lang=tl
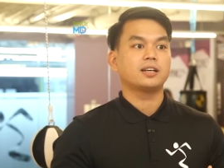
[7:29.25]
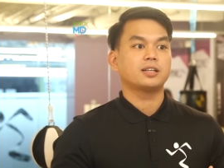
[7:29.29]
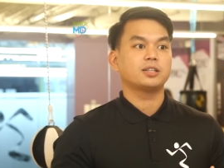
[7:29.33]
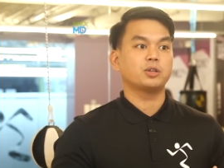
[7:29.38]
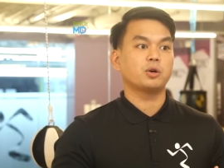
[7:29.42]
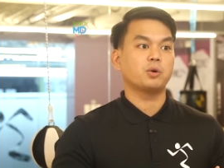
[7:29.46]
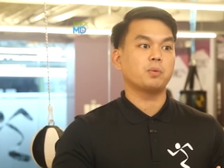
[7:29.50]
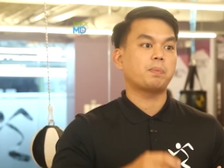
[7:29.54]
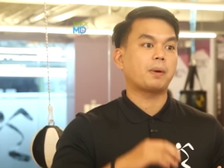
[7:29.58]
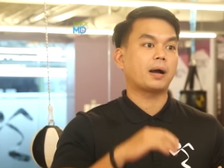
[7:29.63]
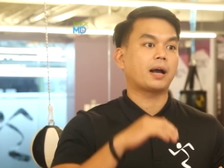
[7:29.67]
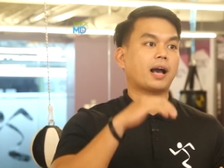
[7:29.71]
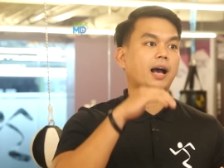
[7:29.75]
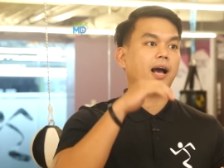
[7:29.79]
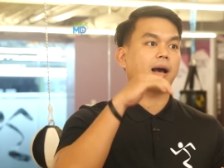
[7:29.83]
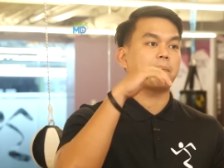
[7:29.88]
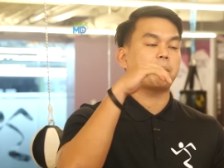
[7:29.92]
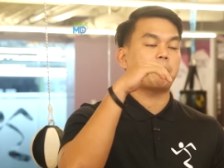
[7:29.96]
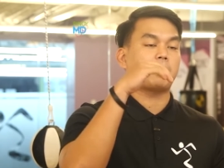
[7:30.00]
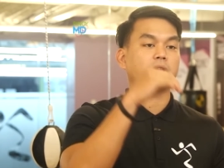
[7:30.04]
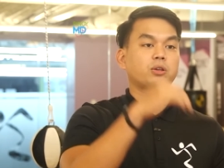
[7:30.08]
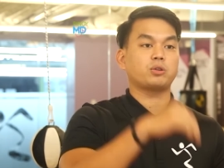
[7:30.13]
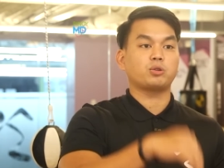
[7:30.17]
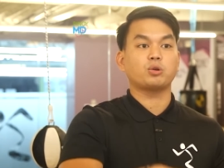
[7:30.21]
doon pagka,
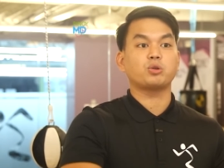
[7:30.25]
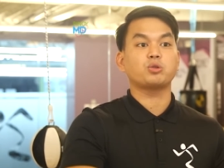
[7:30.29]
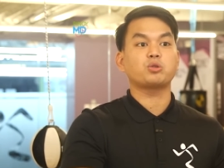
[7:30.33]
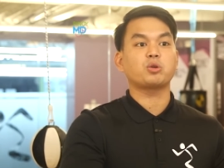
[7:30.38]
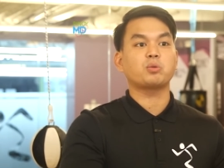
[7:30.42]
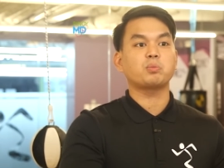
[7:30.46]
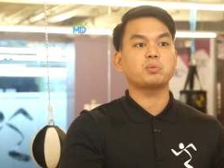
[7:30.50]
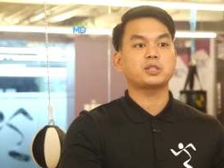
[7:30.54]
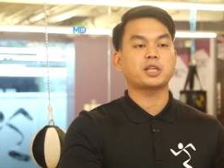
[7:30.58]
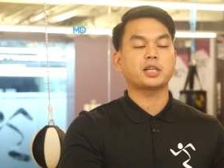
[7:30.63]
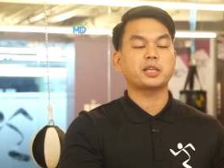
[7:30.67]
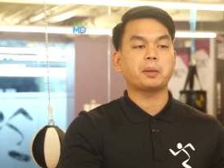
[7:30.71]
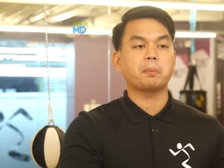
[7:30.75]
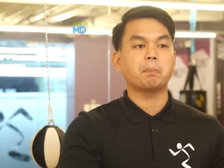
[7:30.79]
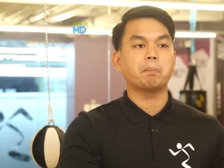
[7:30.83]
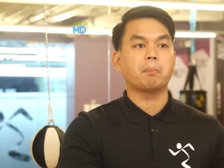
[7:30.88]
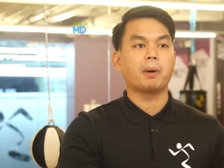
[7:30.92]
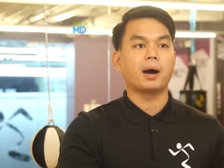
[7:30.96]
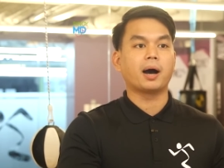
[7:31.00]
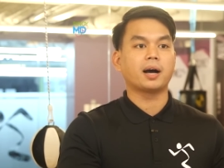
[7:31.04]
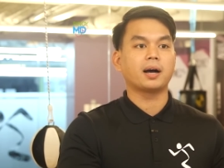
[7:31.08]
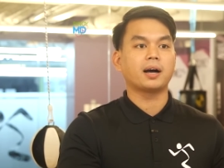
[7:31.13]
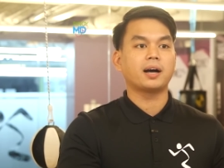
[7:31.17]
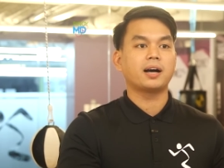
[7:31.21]
pagtungtong mo sa
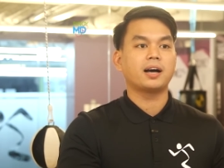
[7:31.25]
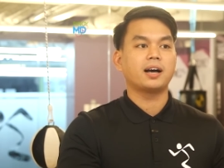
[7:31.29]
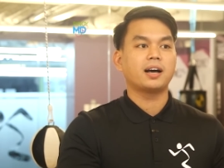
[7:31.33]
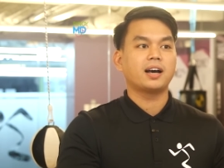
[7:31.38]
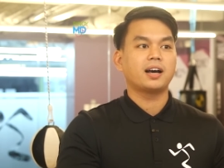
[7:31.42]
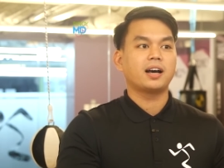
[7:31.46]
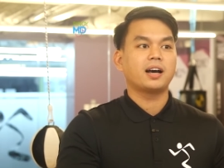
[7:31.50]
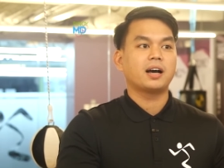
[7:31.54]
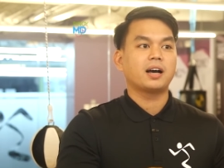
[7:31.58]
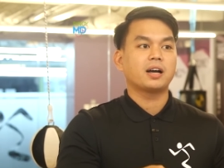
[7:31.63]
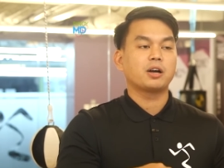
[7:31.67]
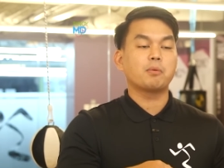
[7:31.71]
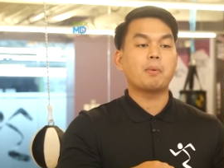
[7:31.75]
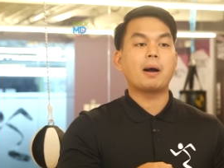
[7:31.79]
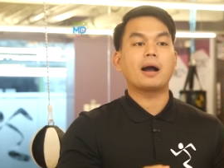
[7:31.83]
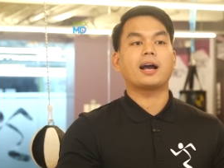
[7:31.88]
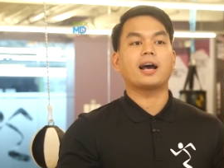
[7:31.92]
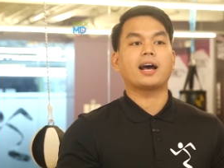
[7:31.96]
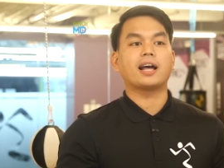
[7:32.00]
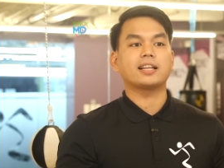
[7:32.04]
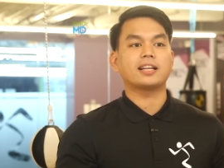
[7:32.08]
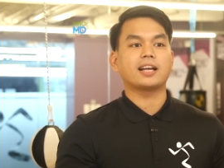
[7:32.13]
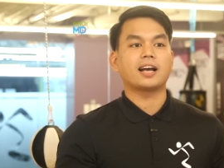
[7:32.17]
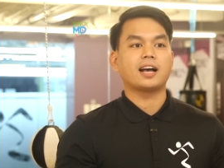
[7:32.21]
timbang,
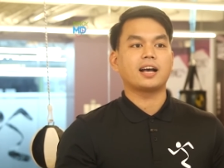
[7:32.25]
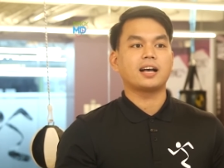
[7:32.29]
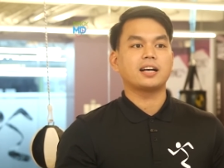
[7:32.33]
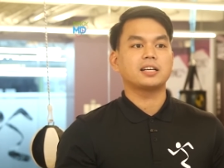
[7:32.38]
gumagaan ka.